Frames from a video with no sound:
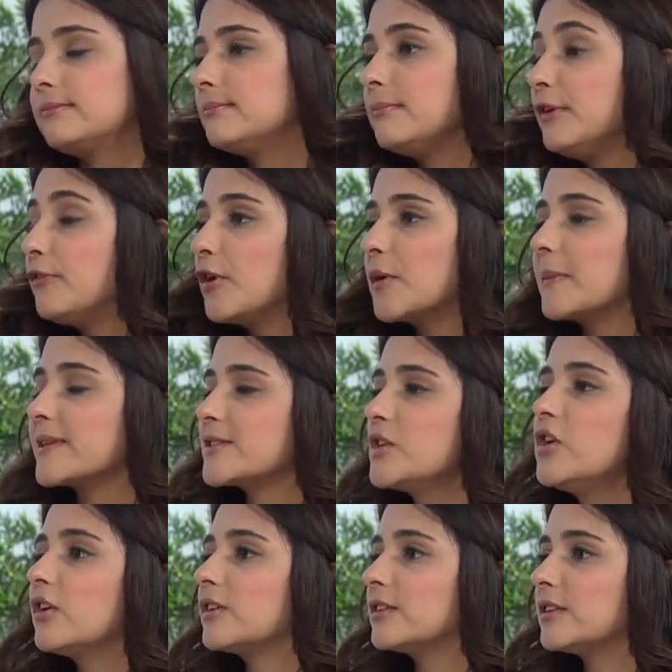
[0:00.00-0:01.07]
mi
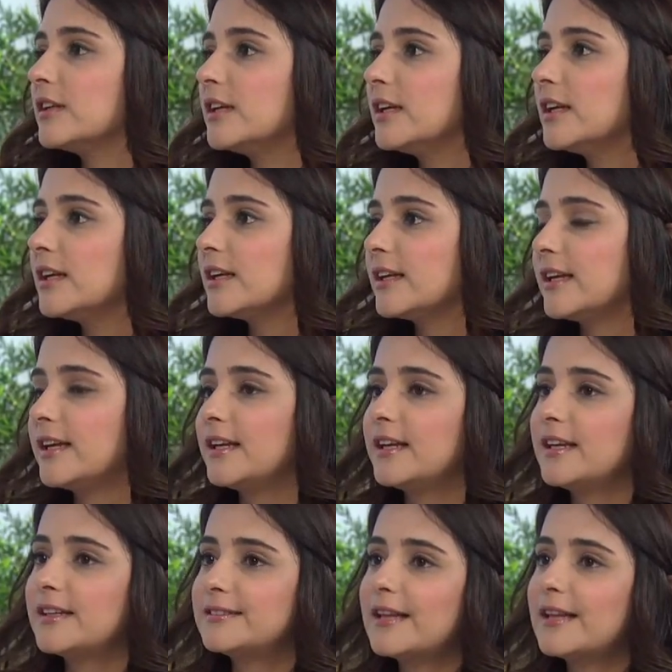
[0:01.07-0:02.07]
formación. Eh,